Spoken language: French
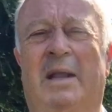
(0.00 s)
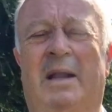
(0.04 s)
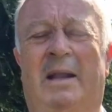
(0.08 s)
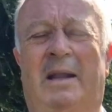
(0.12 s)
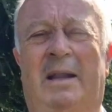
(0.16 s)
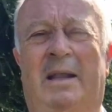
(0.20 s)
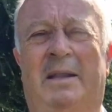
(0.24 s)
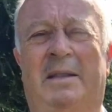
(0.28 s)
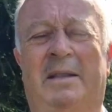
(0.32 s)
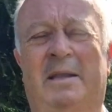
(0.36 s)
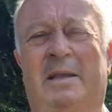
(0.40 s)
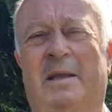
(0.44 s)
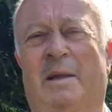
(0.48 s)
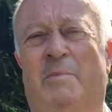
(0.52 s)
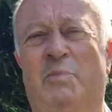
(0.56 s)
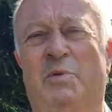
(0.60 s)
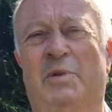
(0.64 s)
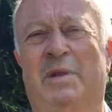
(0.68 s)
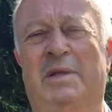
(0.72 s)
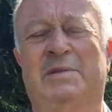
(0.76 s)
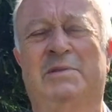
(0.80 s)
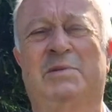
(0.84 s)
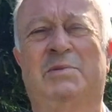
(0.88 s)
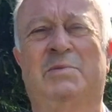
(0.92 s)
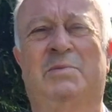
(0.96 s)
la
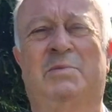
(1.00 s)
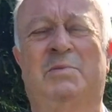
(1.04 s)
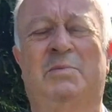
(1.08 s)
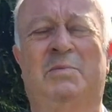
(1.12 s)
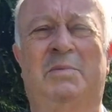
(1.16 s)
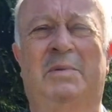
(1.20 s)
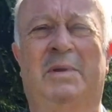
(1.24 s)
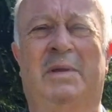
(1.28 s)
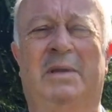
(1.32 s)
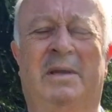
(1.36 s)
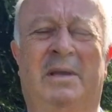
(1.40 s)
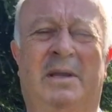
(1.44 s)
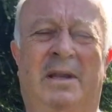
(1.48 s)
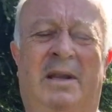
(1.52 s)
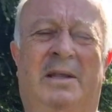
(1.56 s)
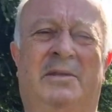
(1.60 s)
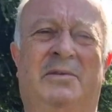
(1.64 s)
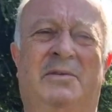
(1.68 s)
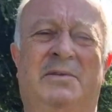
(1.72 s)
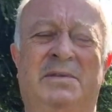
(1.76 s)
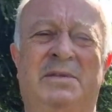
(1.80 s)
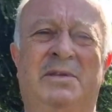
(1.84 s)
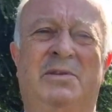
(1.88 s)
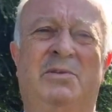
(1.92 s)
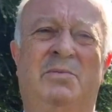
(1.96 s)
décarbonation et la
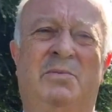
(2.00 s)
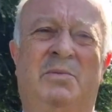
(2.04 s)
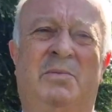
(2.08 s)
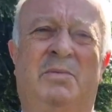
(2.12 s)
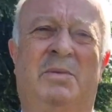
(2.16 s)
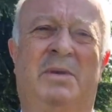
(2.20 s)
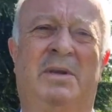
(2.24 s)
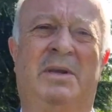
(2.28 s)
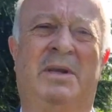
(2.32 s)
transition